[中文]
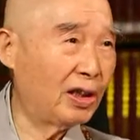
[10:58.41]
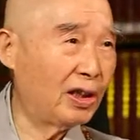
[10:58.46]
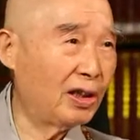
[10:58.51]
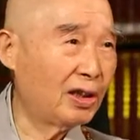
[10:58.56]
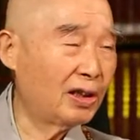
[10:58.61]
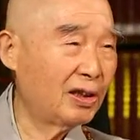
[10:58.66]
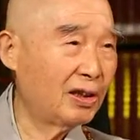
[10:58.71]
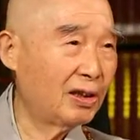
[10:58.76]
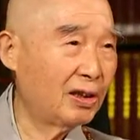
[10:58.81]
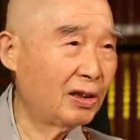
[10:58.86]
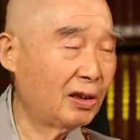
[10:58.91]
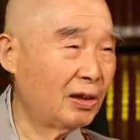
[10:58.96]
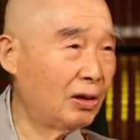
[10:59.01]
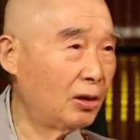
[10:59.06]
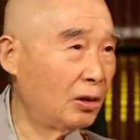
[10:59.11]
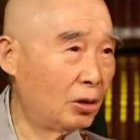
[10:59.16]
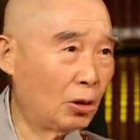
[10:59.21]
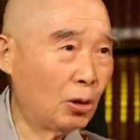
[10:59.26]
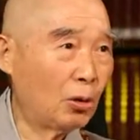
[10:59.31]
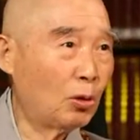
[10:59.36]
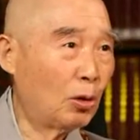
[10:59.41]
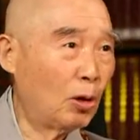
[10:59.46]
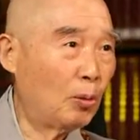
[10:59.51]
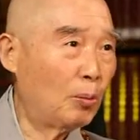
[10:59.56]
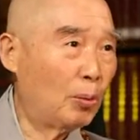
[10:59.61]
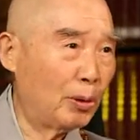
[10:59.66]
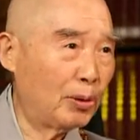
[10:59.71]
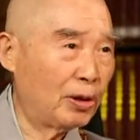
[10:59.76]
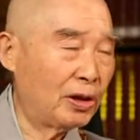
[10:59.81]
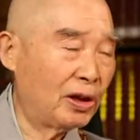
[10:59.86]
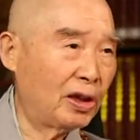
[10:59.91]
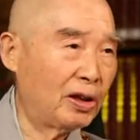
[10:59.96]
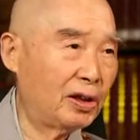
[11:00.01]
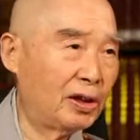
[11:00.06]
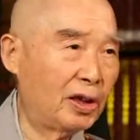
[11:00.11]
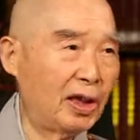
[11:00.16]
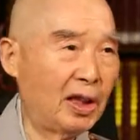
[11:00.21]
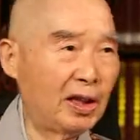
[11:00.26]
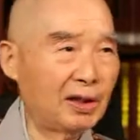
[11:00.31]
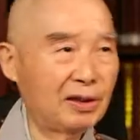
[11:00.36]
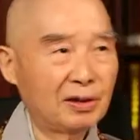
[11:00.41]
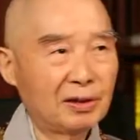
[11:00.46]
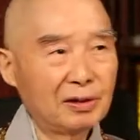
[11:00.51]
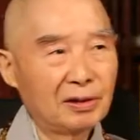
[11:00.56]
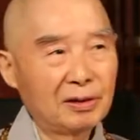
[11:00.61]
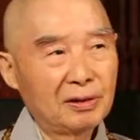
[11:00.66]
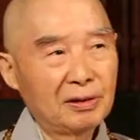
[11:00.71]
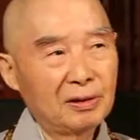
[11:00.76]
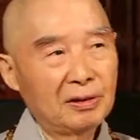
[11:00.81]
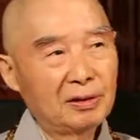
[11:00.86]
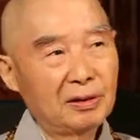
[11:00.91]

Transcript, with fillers: 年，中国不会像这样子。